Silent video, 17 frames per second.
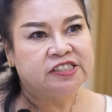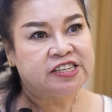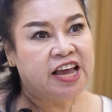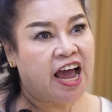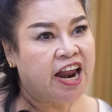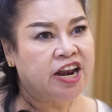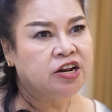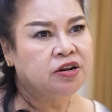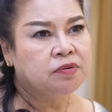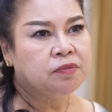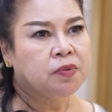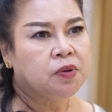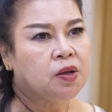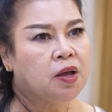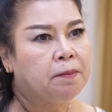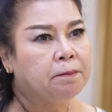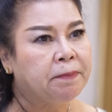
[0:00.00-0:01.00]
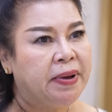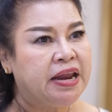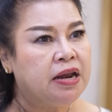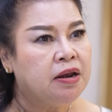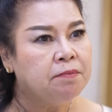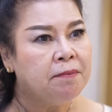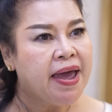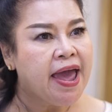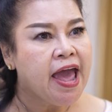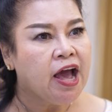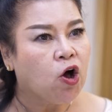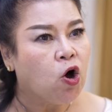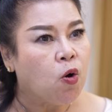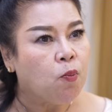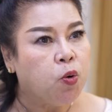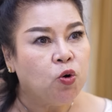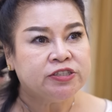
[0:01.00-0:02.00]
ฉันเป็นแม่ข
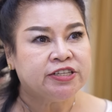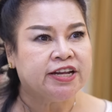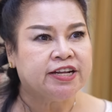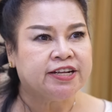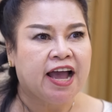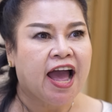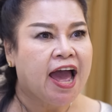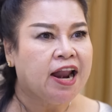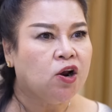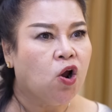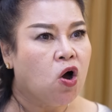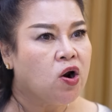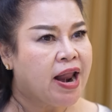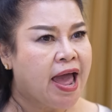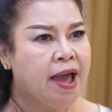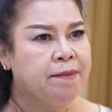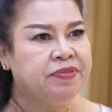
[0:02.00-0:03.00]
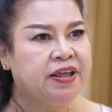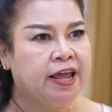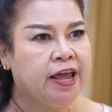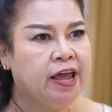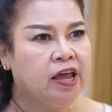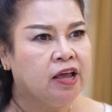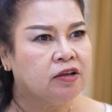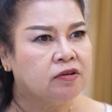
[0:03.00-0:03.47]
องผู้จัดการโรงแรมนี้